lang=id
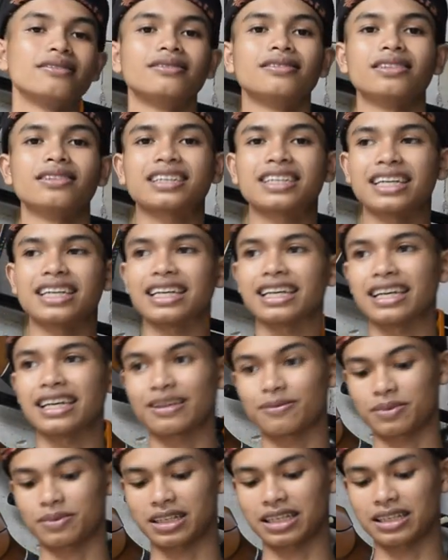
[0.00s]

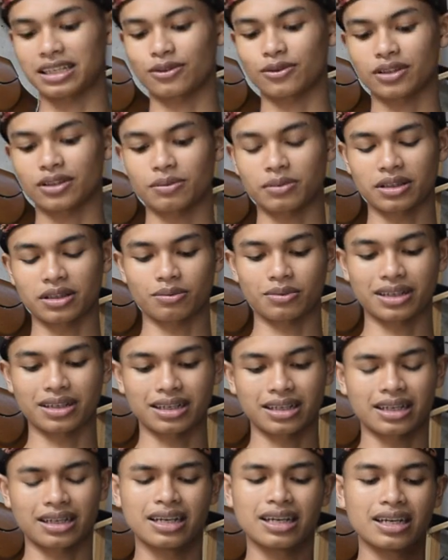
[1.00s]
oke begitu
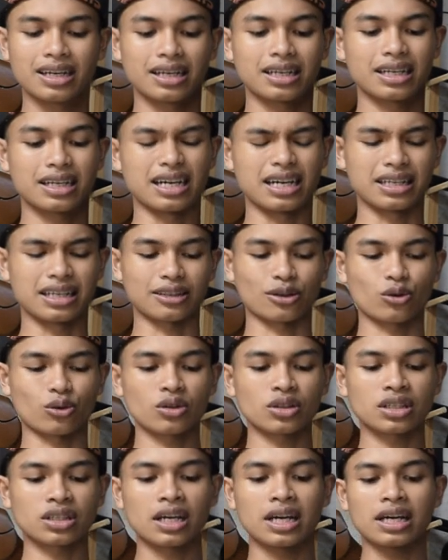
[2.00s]
teman-teman nah
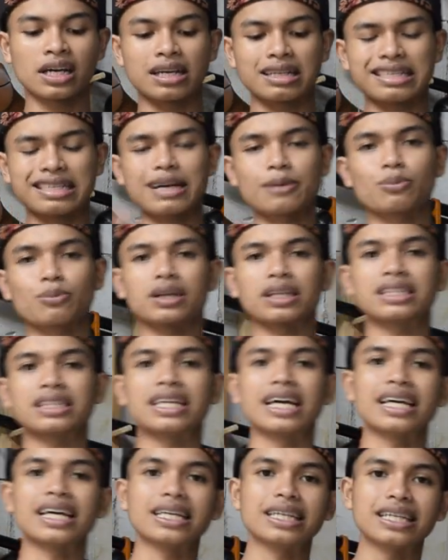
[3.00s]
terus
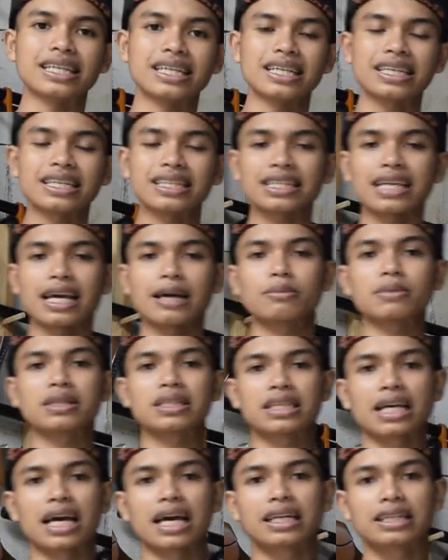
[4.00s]
chambernya ini semi
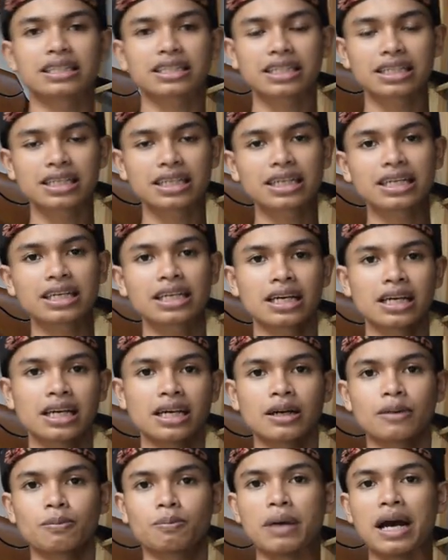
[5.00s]
CNC
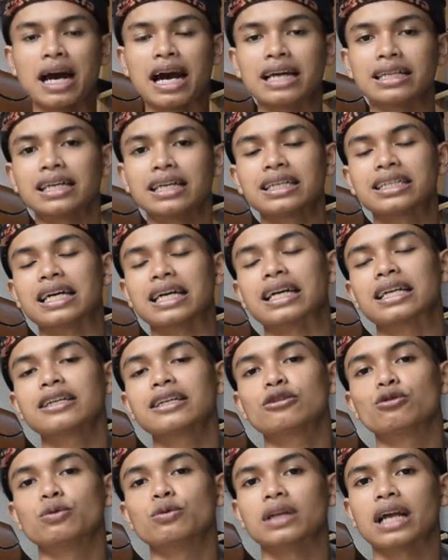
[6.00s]
bahannya
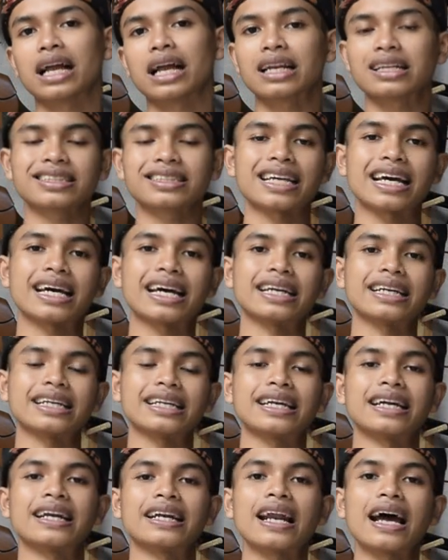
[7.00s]
dari dural
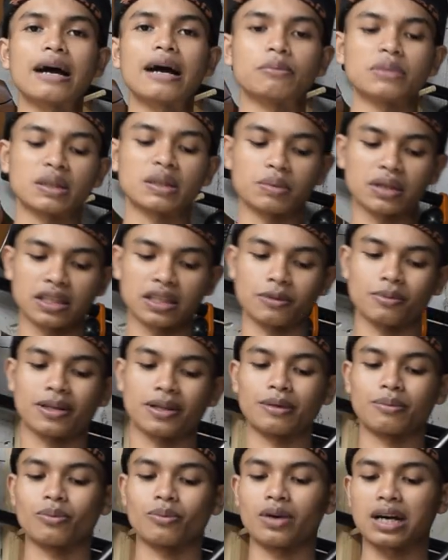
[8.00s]
seri 6
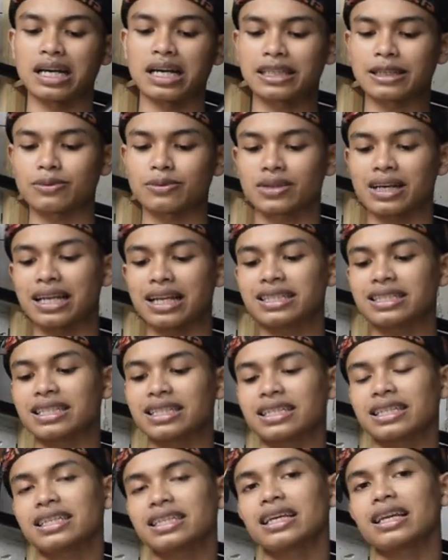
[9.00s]
teman-teman mantap sekali
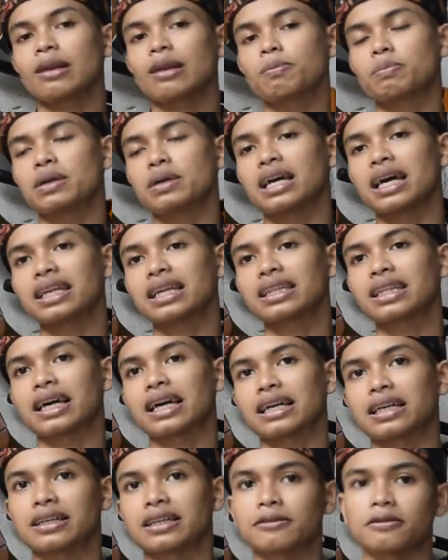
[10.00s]
jadi ini lebih
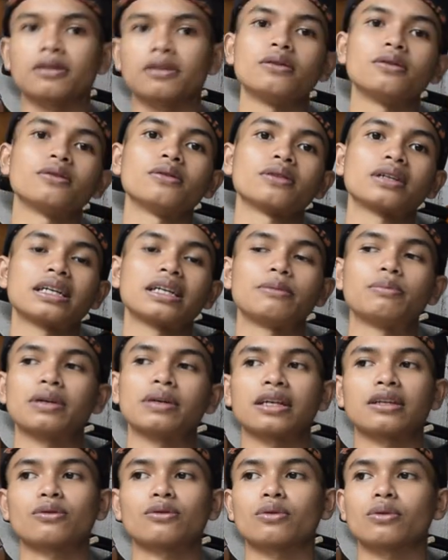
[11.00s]
enteng oke
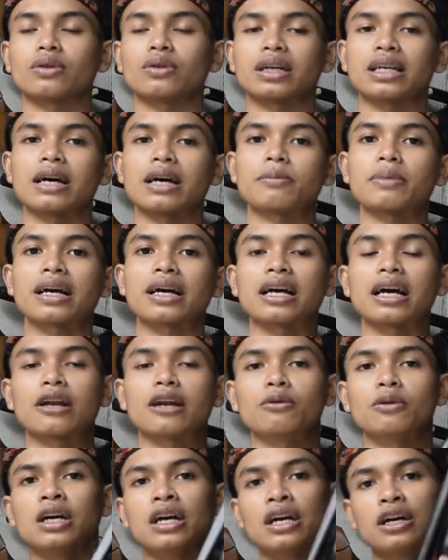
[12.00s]
begitu kenapa
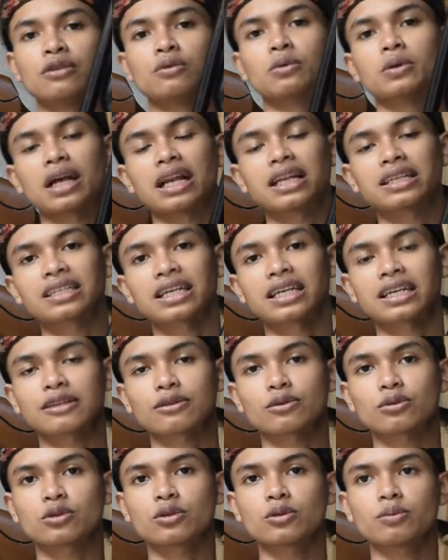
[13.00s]
kalau dural
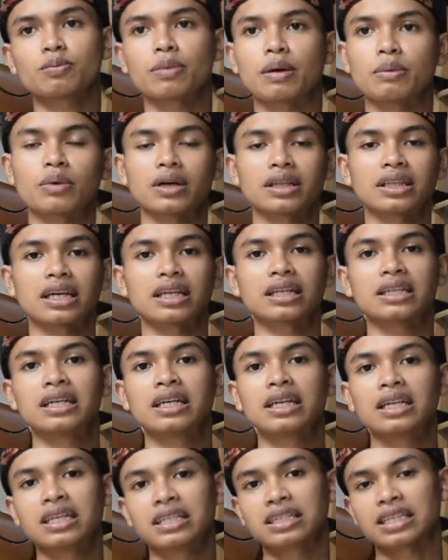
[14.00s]
seri 7 pembuatan
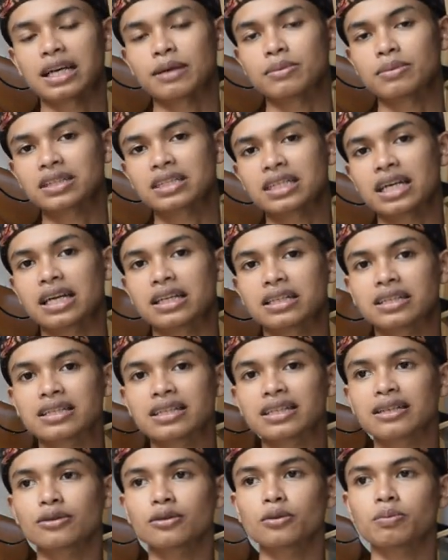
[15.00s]
semi
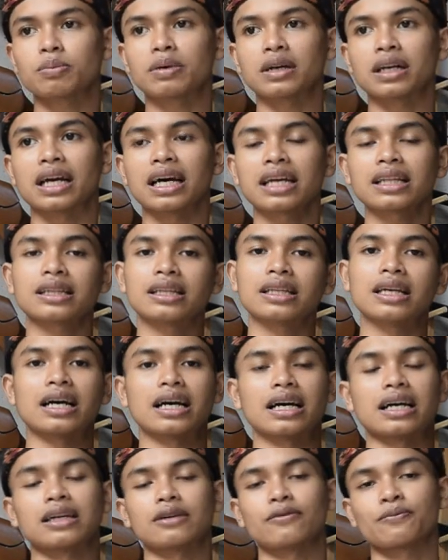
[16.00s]
CNC itu berat
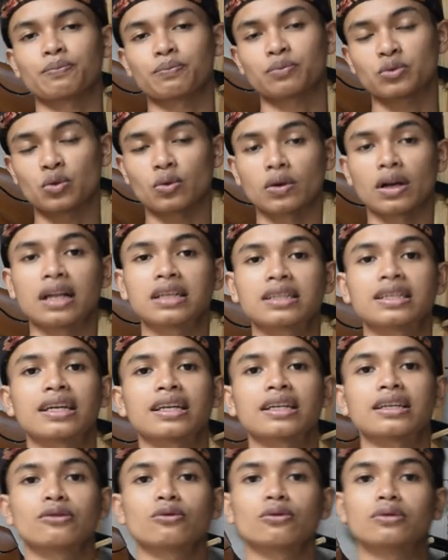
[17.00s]
nah ya, dural
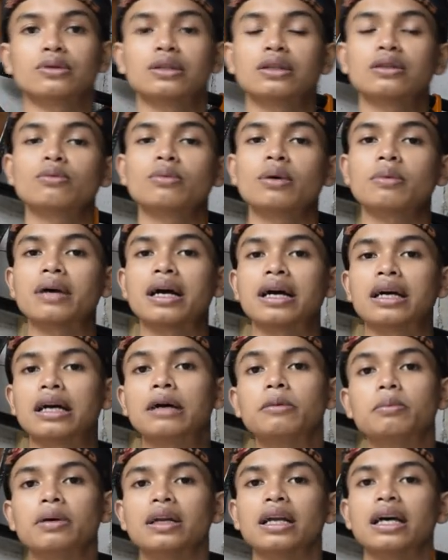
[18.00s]
seri 7 itu memang
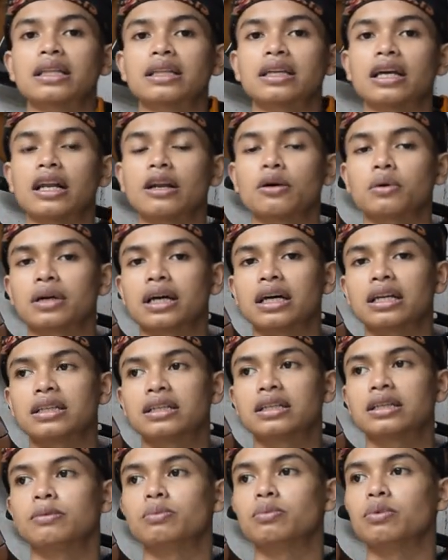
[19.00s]
agak berat kalau
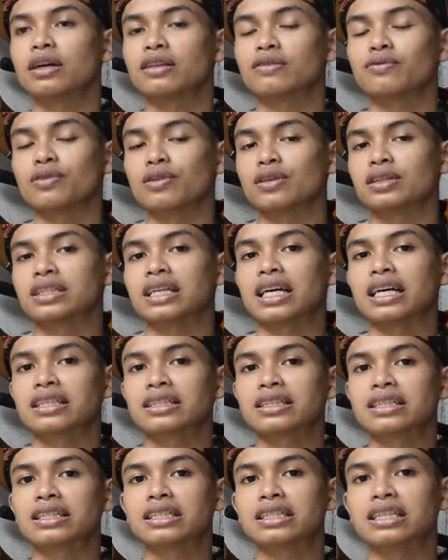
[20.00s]
gak dibuat full
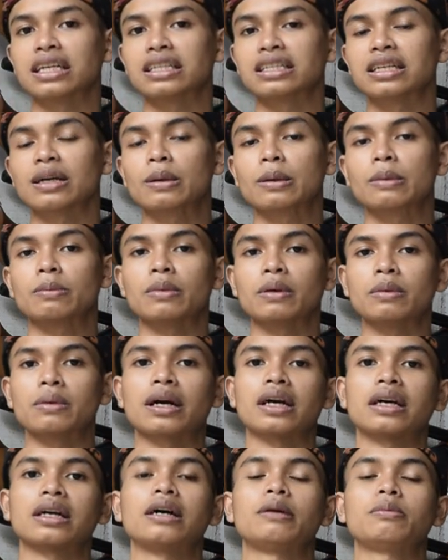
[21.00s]
CNC dianya
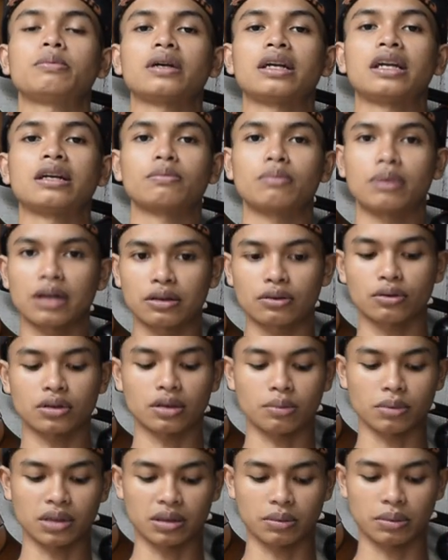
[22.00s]
memang agak berat begitu
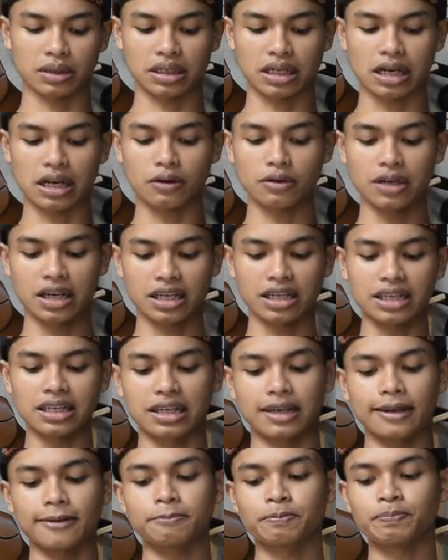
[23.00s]
teman-teman kalau yang
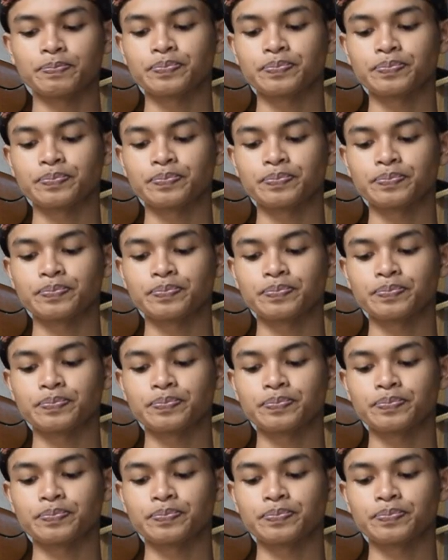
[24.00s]
ini